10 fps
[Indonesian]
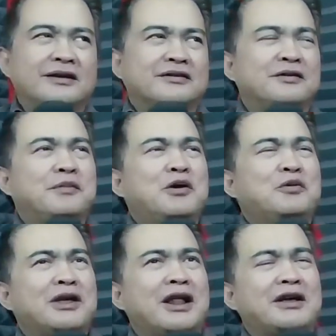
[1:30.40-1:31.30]

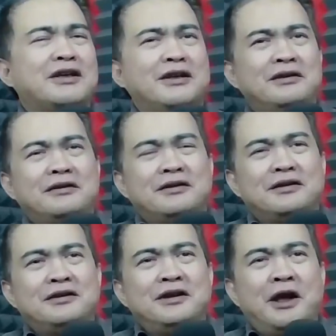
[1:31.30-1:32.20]
Sebelumnya lagi
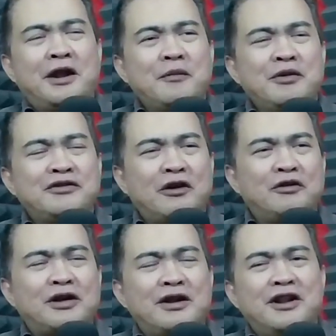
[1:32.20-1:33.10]
Gering
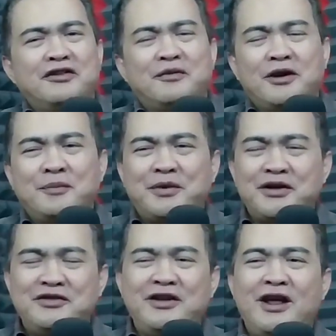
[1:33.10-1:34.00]
mencalonkan diri sebagai
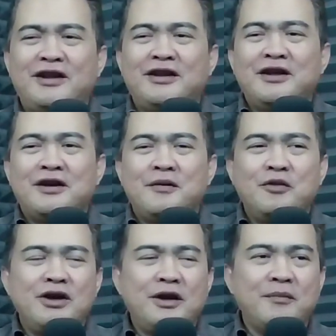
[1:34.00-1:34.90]
presiden,
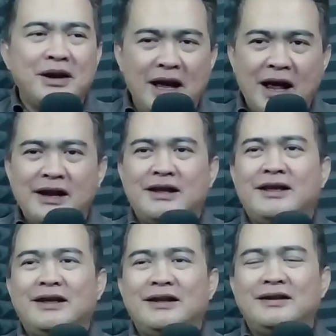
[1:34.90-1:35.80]
kemudian menarik,